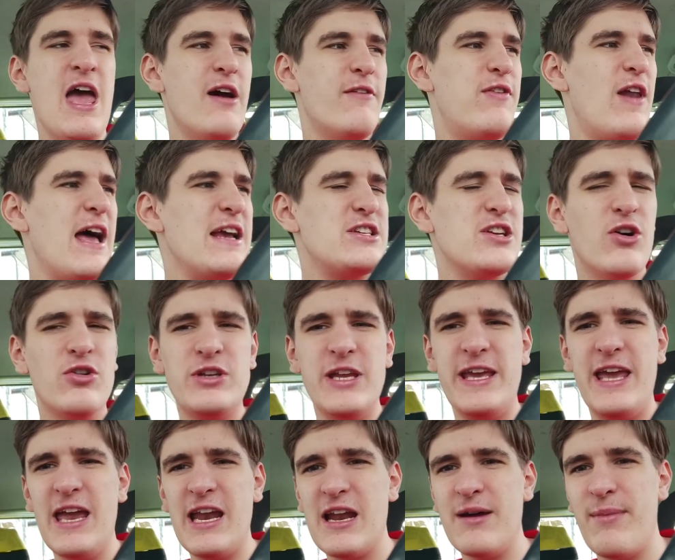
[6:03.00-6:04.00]
vielleicht auch den
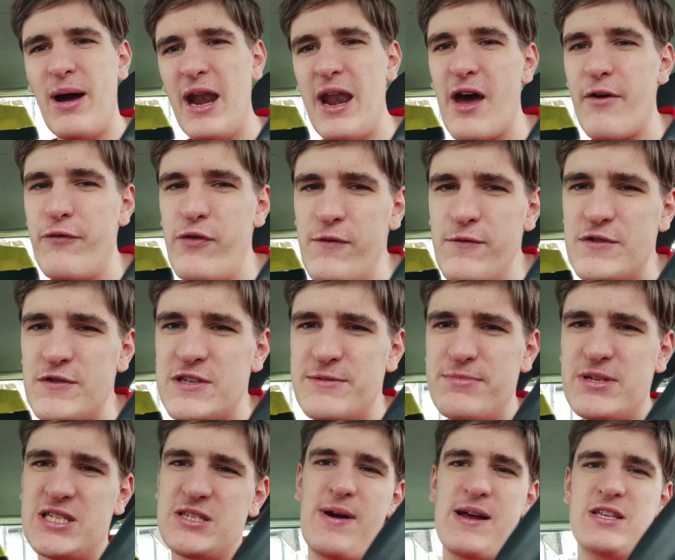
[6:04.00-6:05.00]
Gegner mal nach 15
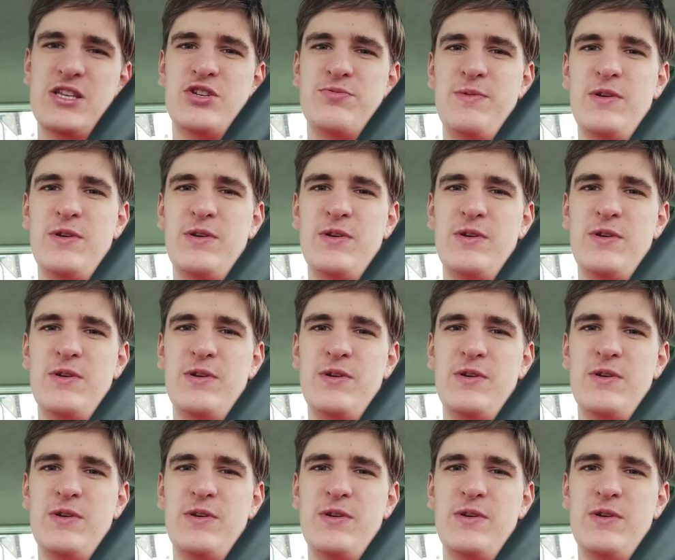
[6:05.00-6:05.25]
bis 20